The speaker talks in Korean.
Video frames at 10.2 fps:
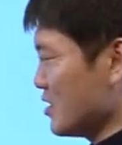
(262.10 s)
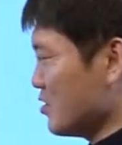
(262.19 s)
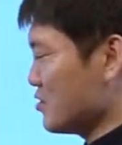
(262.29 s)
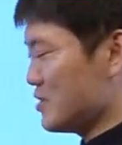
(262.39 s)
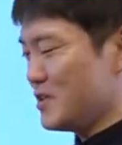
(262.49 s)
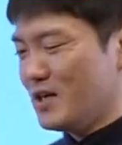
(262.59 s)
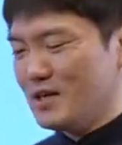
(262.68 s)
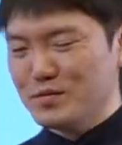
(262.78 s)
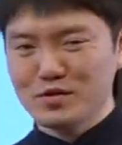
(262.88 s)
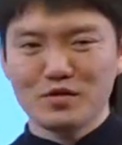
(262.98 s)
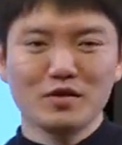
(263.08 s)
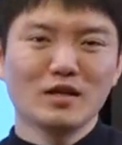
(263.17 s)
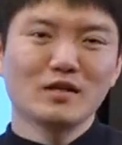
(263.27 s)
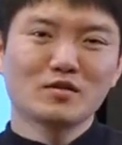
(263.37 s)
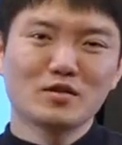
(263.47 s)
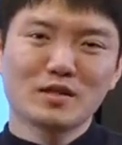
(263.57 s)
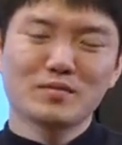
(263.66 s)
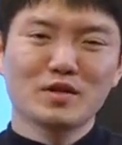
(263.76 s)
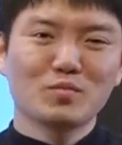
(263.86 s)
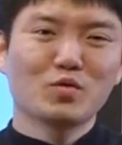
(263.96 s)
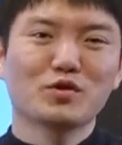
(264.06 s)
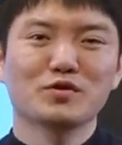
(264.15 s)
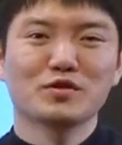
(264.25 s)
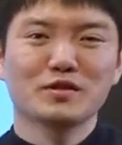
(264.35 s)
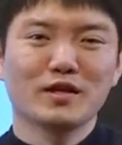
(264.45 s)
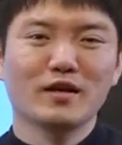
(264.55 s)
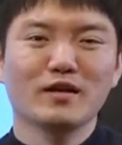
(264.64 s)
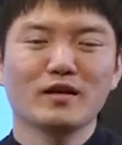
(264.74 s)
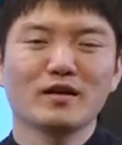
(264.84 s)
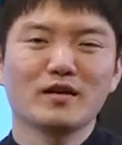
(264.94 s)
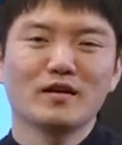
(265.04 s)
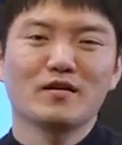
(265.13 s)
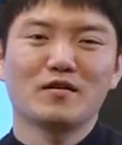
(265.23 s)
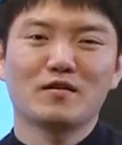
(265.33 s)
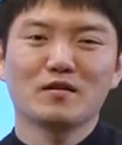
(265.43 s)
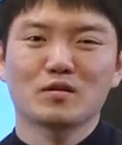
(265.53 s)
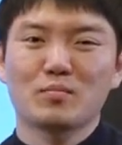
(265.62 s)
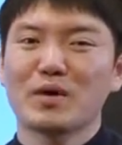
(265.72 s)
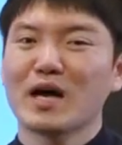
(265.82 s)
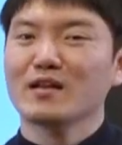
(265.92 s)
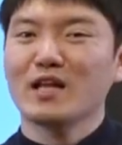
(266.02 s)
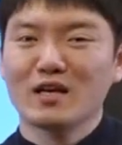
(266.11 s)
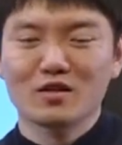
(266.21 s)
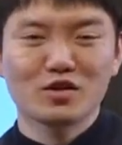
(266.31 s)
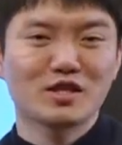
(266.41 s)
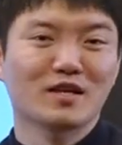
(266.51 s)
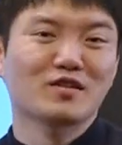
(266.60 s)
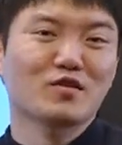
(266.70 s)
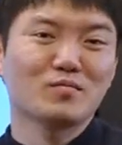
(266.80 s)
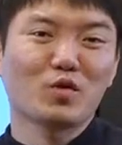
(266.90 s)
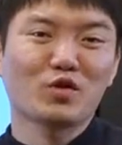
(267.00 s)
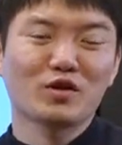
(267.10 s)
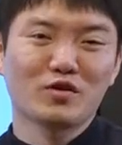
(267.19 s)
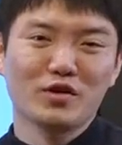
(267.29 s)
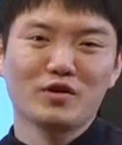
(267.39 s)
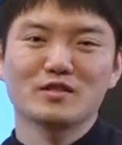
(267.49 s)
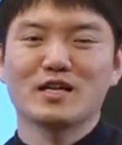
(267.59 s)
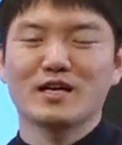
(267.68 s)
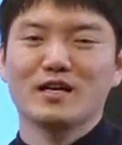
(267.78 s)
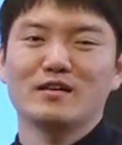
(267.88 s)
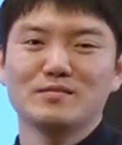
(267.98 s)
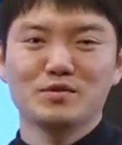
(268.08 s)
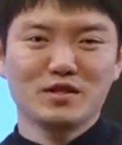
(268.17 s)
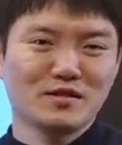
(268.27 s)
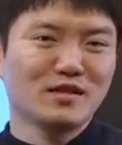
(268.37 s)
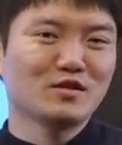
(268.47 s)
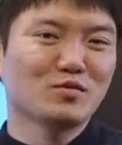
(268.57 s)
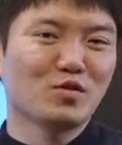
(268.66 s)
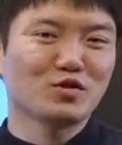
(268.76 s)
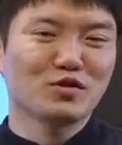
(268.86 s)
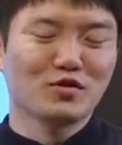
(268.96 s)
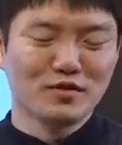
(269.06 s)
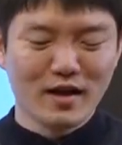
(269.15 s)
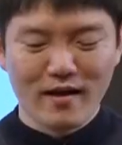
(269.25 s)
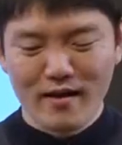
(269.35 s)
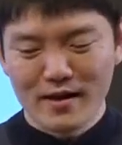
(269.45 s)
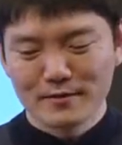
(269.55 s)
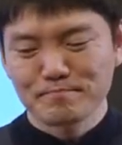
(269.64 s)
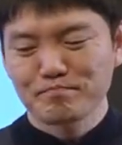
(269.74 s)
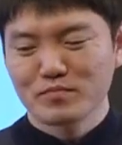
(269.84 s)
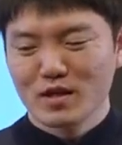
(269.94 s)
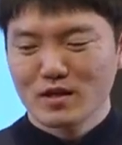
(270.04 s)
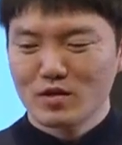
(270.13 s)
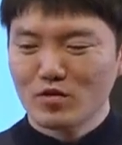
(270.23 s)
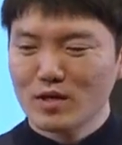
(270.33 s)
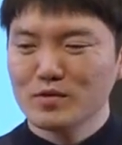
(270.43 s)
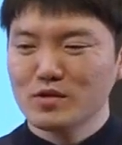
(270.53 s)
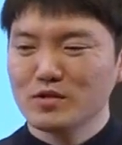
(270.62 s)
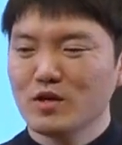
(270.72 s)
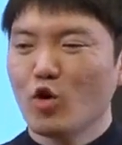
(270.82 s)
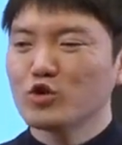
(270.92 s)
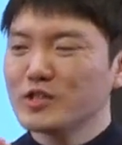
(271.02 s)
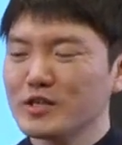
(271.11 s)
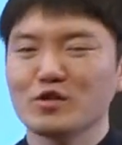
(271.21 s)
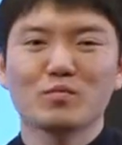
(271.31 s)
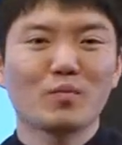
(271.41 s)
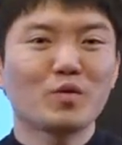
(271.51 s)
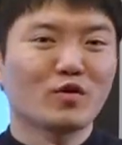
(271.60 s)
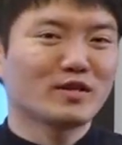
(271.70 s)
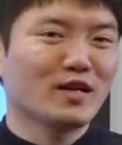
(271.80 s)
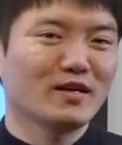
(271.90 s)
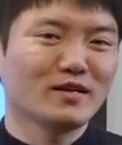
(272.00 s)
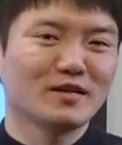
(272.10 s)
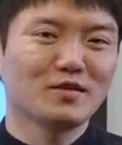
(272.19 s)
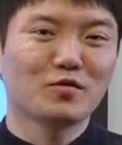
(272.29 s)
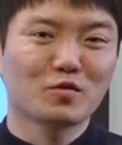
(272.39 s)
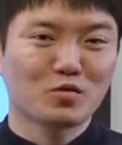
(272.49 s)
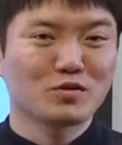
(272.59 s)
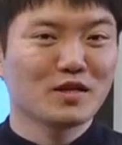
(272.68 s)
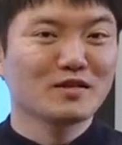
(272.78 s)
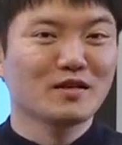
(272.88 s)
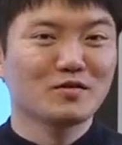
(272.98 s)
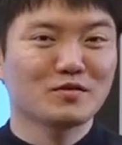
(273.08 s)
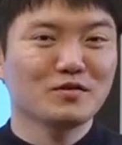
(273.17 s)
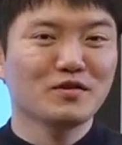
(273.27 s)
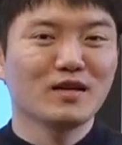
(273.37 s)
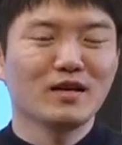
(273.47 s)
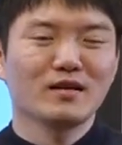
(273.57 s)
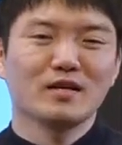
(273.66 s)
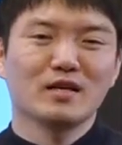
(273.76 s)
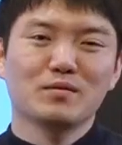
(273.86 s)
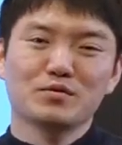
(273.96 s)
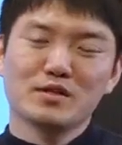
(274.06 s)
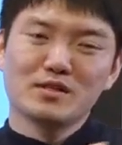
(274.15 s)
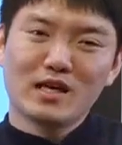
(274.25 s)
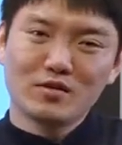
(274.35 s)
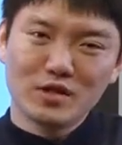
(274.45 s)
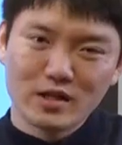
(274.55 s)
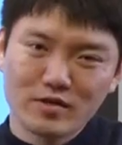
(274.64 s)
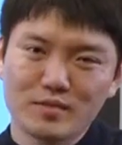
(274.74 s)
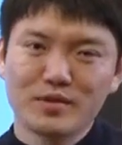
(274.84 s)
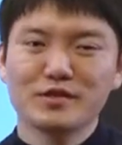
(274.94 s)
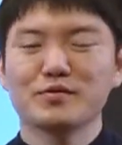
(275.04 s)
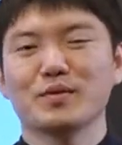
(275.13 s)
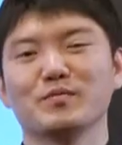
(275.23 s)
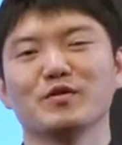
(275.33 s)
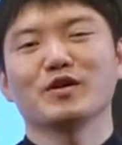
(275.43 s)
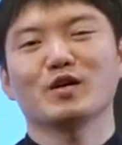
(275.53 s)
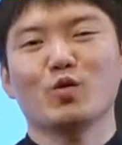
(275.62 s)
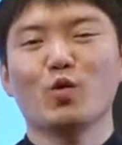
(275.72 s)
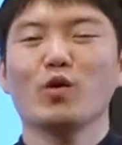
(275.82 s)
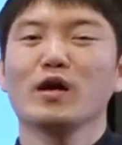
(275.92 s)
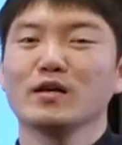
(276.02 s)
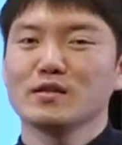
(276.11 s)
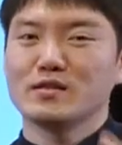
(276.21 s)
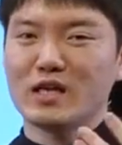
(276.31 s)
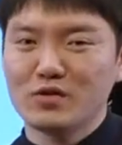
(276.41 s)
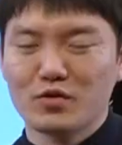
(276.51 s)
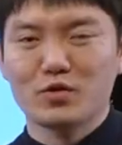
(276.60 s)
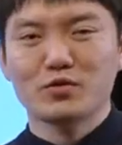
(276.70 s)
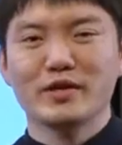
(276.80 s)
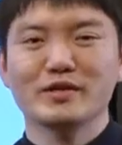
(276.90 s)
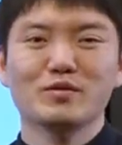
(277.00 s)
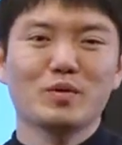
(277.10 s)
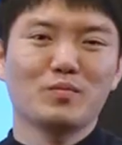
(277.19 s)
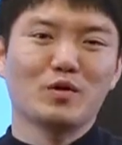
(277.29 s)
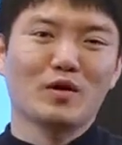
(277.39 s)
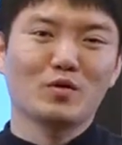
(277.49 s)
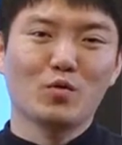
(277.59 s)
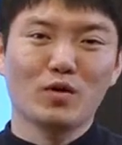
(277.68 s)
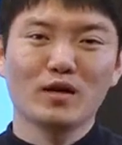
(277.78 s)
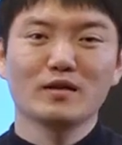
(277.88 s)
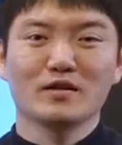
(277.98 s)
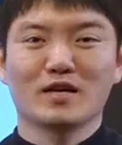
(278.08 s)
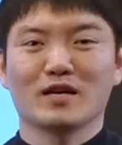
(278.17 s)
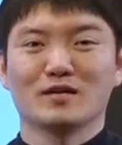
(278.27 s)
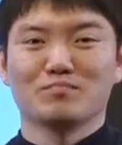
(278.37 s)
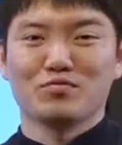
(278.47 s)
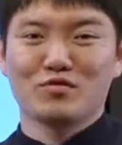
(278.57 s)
이거는 이제 하면서 선생님끼리 모여서 이제 어, 팟락 뭐 런치 같은 걸 먹는 거예요. 자기가 음식을 싸서 먹는 건데 이런 거 하면서 이제 어느 나라에서 몇 명 왔다 이런 걸 또 체크하거든요. 이번에 사우디아라비아에서 몇 명 왔고 사우스 코리아에서 몇 명 왔고 가끔